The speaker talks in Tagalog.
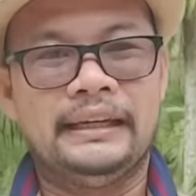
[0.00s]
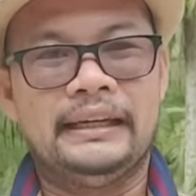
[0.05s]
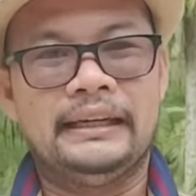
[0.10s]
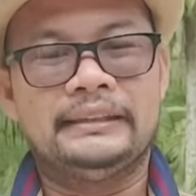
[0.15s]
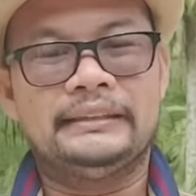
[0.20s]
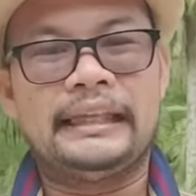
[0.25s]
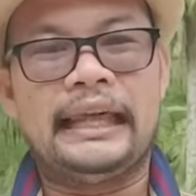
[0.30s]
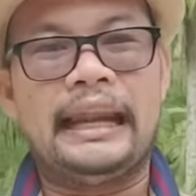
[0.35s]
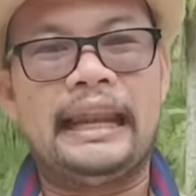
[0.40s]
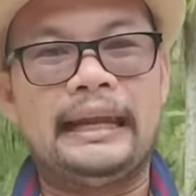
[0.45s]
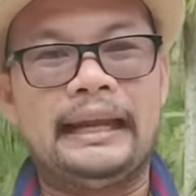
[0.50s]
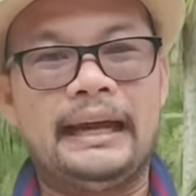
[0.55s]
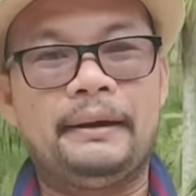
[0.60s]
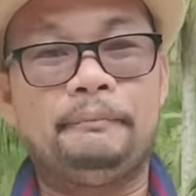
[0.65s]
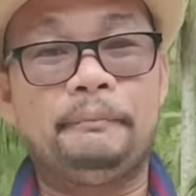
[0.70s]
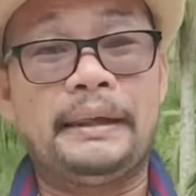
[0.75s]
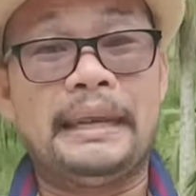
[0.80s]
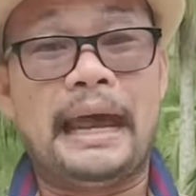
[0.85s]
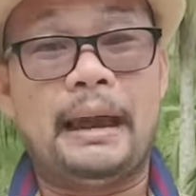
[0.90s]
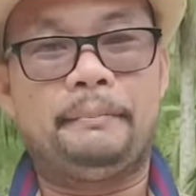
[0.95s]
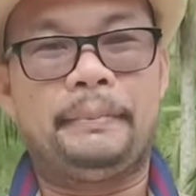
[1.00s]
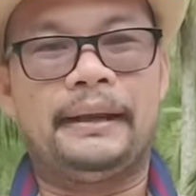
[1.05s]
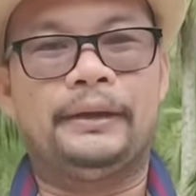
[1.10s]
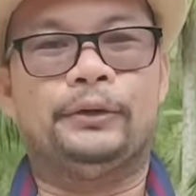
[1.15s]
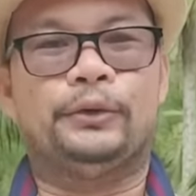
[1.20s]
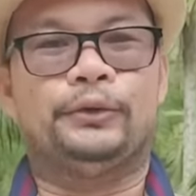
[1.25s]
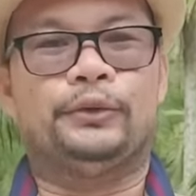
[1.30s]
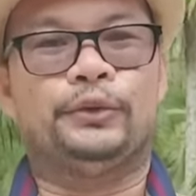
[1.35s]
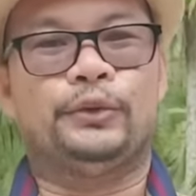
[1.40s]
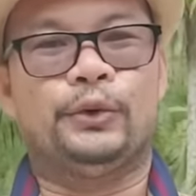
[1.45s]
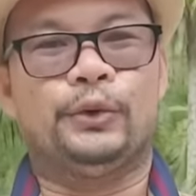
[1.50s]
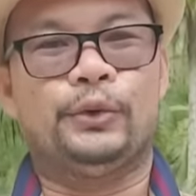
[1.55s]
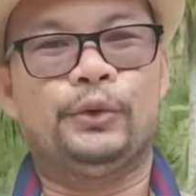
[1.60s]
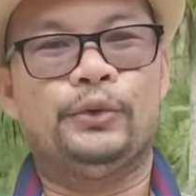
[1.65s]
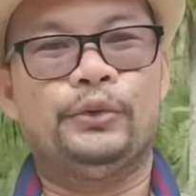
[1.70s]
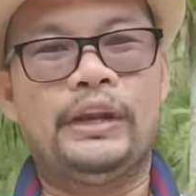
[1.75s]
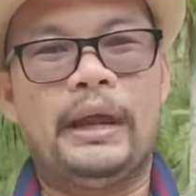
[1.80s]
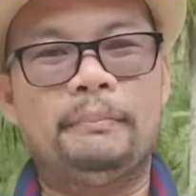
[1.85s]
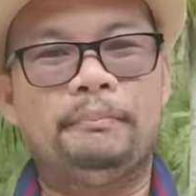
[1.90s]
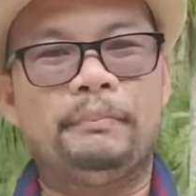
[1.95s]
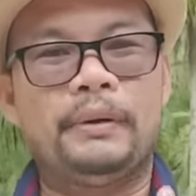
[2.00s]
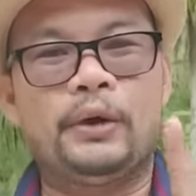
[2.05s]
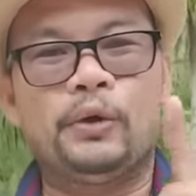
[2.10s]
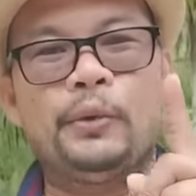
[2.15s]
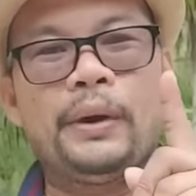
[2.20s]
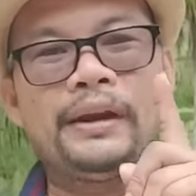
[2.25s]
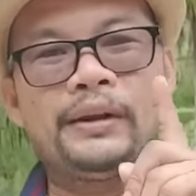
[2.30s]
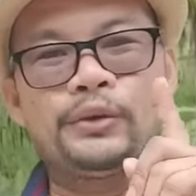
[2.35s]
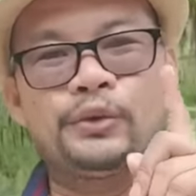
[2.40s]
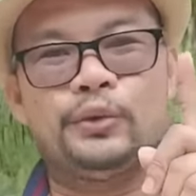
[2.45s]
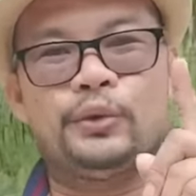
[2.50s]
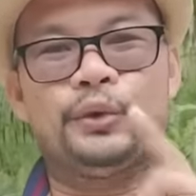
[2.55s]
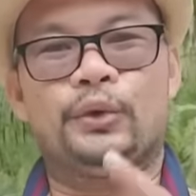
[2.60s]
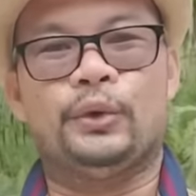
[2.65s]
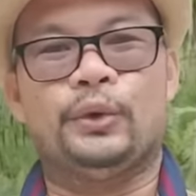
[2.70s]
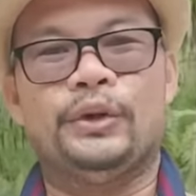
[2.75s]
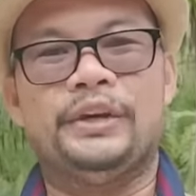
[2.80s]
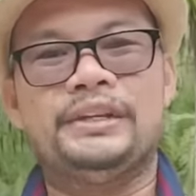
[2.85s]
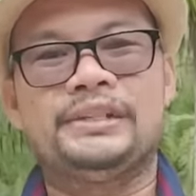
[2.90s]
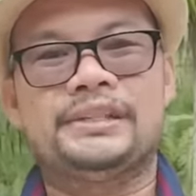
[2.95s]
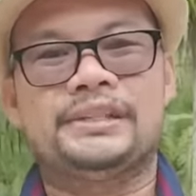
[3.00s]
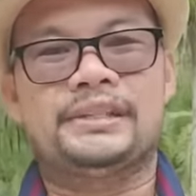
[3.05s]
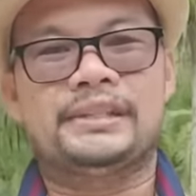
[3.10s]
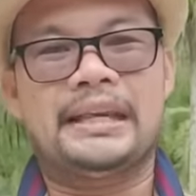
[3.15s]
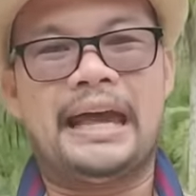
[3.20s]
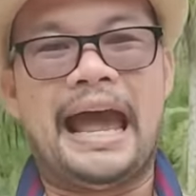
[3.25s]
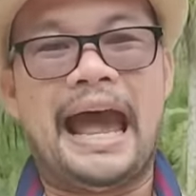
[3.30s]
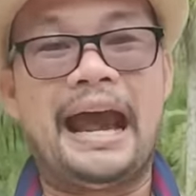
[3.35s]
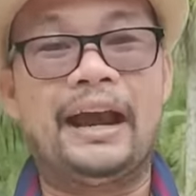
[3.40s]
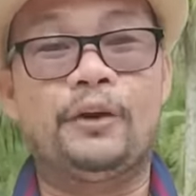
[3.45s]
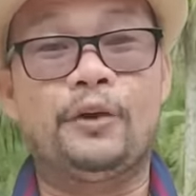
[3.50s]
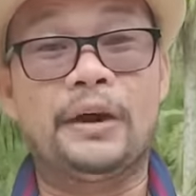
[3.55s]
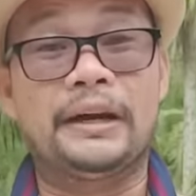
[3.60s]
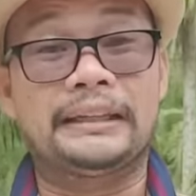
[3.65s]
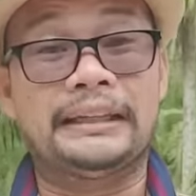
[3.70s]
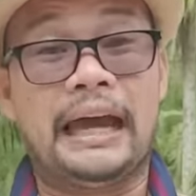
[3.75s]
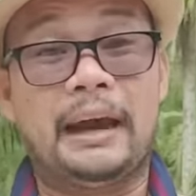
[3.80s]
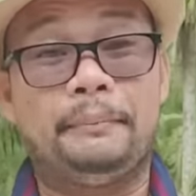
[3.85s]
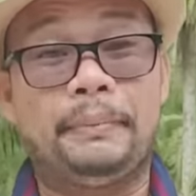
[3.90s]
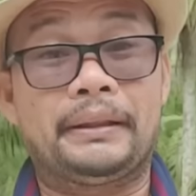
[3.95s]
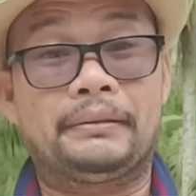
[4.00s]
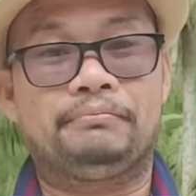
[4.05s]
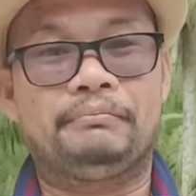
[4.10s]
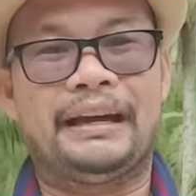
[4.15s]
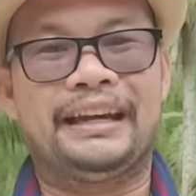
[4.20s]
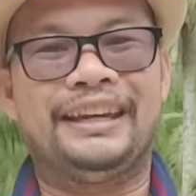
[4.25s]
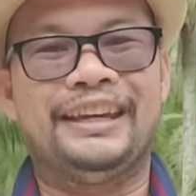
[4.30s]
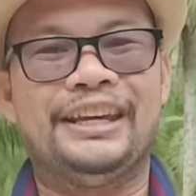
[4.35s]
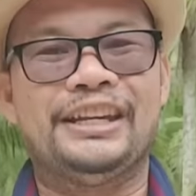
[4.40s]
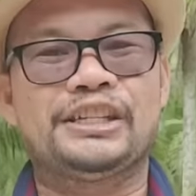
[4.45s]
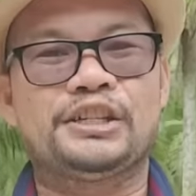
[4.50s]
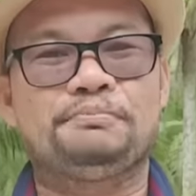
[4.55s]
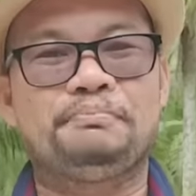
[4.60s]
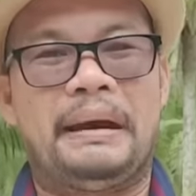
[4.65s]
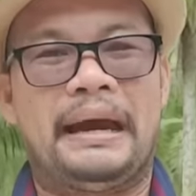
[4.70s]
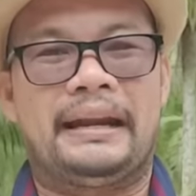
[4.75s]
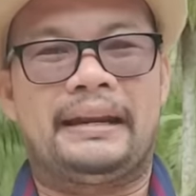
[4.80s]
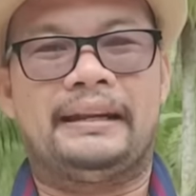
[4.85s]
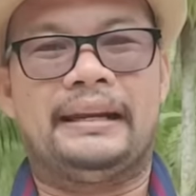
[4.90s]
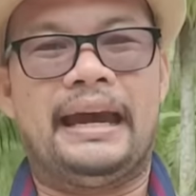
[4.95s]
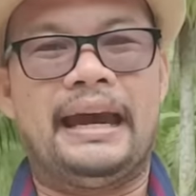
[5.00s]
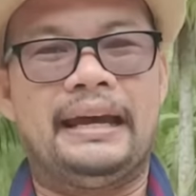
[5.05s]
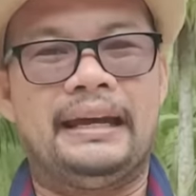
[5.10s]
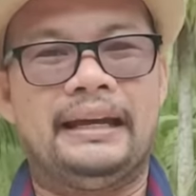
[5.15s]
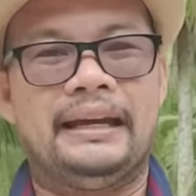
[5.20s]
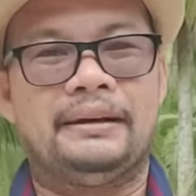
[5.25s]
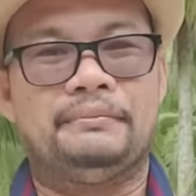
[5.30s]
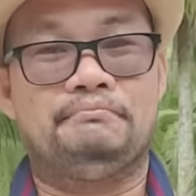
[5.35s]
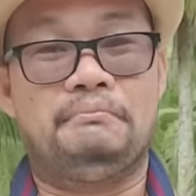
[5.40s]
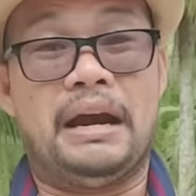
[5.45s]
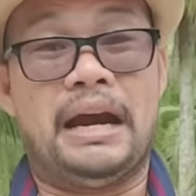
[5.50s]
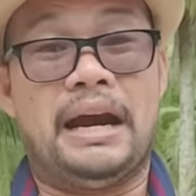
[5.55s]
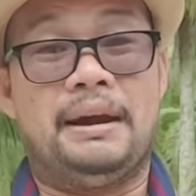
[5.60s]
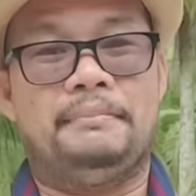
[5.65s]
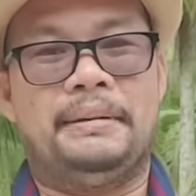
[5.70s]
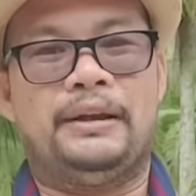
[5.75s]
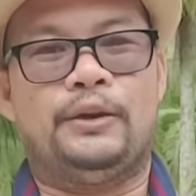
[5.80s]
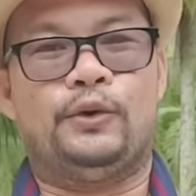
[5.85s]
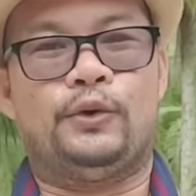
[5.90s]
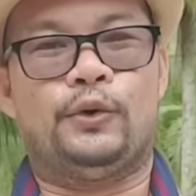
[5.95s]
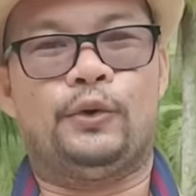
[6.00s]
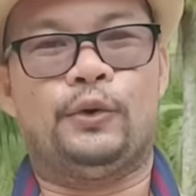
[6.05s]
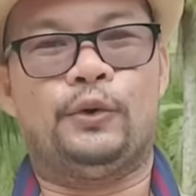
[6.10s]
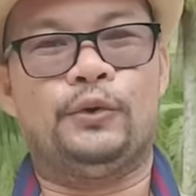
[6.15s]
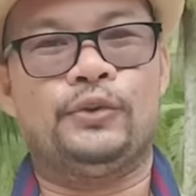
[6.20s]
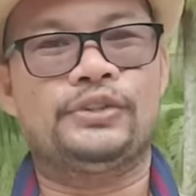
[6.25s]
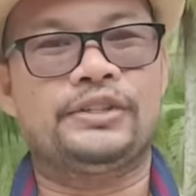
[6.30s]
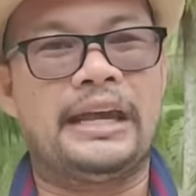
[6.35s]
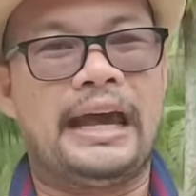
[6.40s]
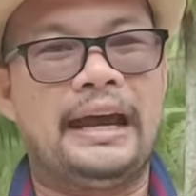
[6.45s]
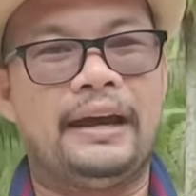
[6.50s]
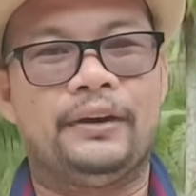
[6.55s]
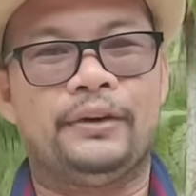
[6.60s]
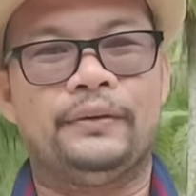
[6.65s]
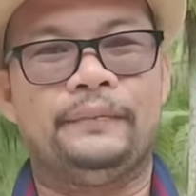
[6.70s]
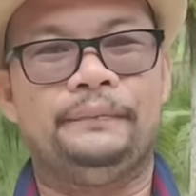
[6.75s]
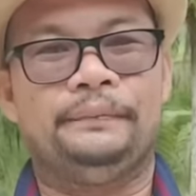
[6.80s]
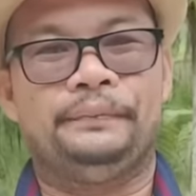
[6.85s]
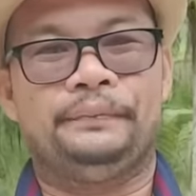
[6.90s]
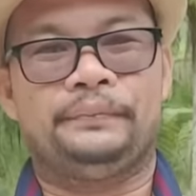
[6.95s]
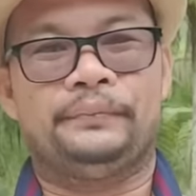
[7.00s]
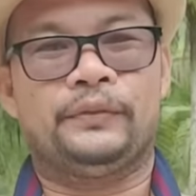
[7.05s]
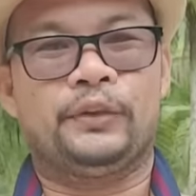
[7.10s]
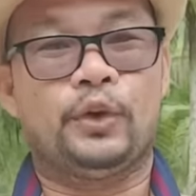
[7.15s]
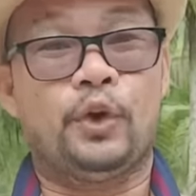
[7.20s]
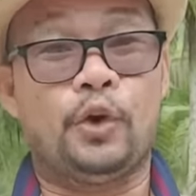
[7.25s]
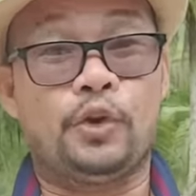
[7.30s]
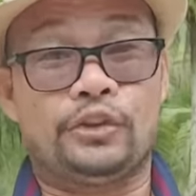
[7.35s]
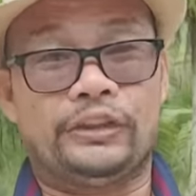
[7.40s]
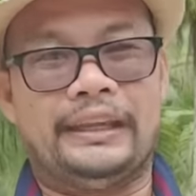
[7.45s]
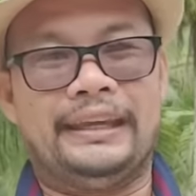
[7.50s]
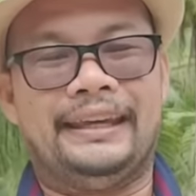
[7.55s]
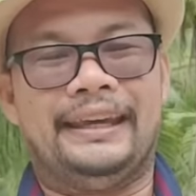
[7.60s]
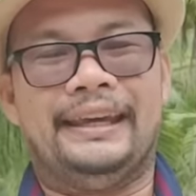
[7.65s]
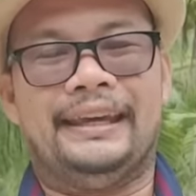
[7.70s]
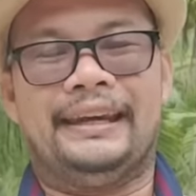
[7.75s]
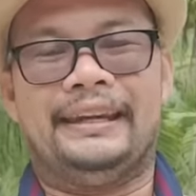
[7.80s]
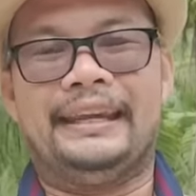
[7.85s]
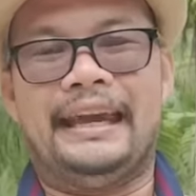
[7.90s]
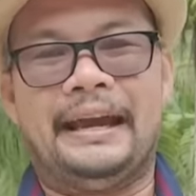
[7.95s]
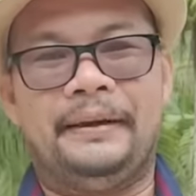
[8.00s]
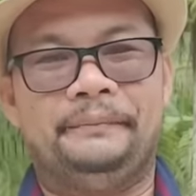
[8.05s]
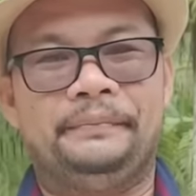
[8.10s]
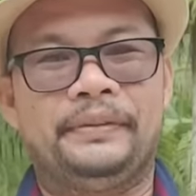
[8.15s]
talagang pinapanood ko. Number one rule ko is ako ang dapat mag spar ng mga manok ko sa cording area.